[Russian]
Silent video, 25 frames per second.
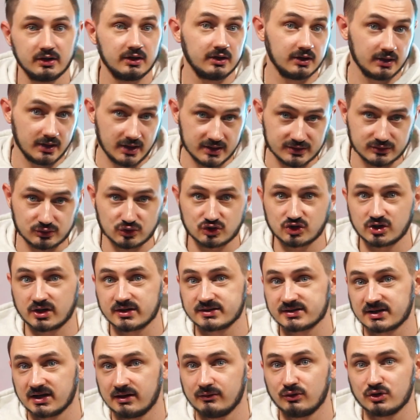И раз уж
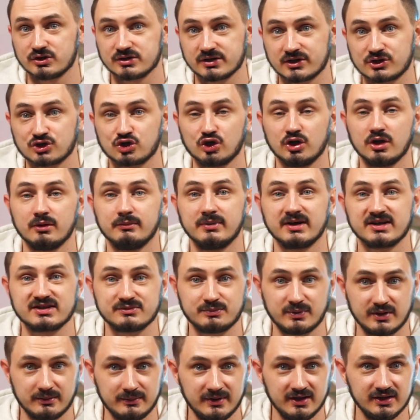разговор зашел об
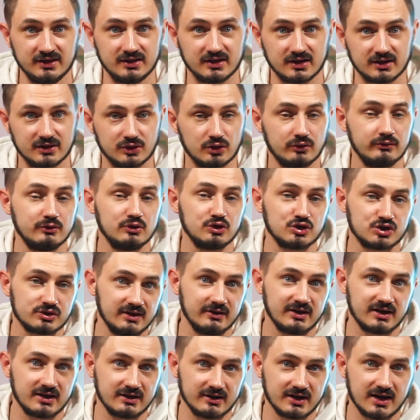экспериментах, то вы уж
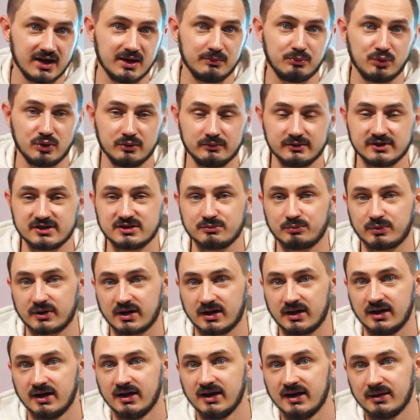наверняка помните
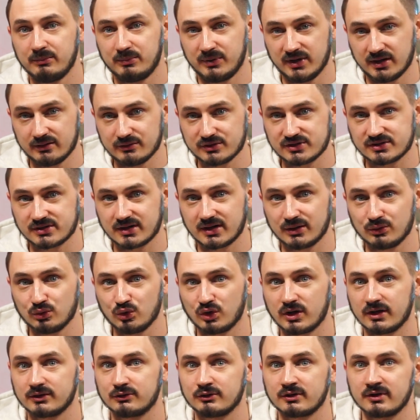про первую
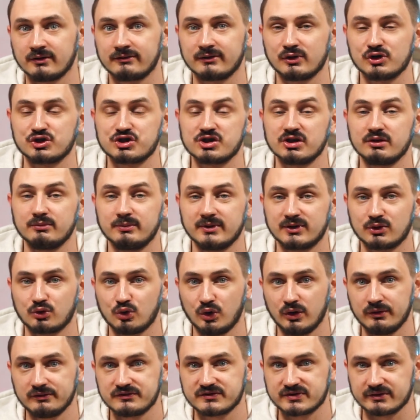страну, которая включила
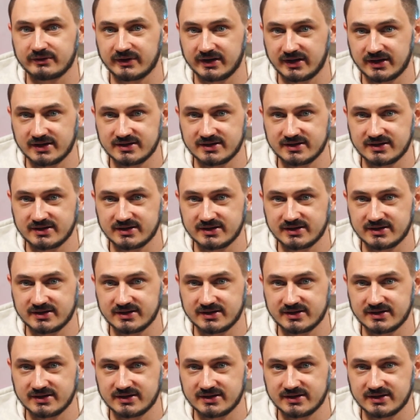биткоин в свои